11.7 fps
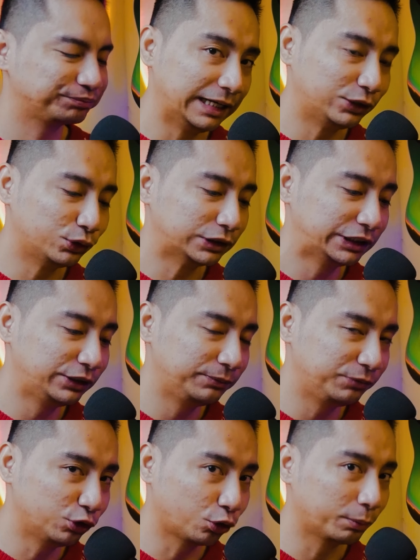Ito kasi yung
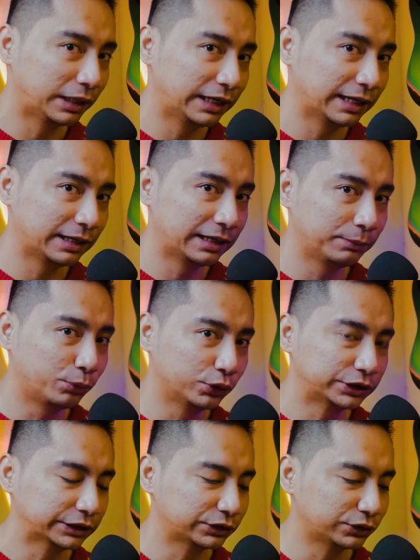normal na
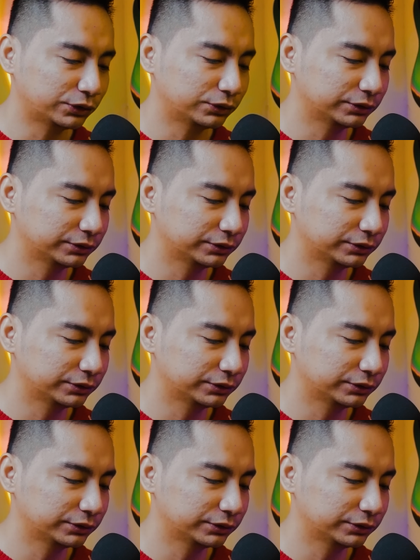boses ko.